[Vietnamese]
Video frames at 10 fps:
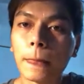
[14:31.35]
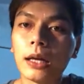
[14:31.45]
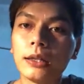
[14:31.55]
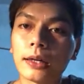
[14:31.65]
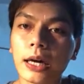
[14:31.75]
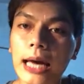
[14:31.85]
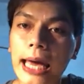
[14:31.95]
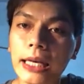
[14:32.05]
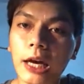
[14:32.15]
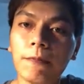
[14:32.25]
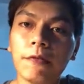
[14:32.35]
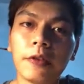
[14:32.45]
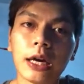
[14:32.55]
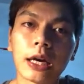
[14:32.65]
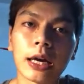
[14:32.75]
tức là những cái khái niệm
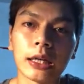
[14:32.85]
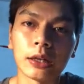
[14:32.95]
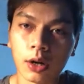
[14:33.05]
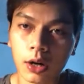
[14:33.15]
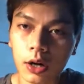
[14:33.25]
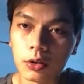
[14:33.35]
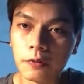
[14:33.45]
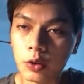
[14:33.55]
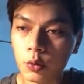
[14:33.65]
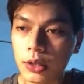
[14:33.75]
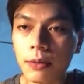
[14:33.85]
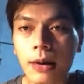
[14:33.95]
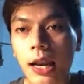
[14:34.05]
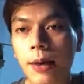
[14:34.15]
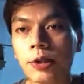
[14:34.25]
về cái ngành đó rồi ví dụ như các
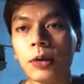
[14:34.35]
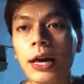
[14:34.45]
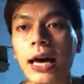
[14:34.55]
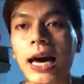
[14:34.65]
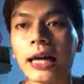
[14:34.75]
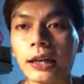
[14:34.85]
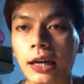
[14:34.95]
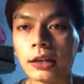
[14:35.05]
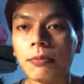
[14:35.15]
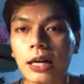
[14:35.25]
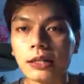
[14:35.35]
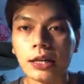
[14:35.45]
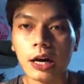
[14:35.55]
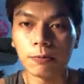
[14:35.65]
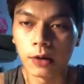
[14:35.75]
bạn làm trong nhà hàng chẳng các bạn
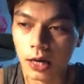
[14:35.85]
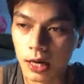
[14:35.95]
sẽ học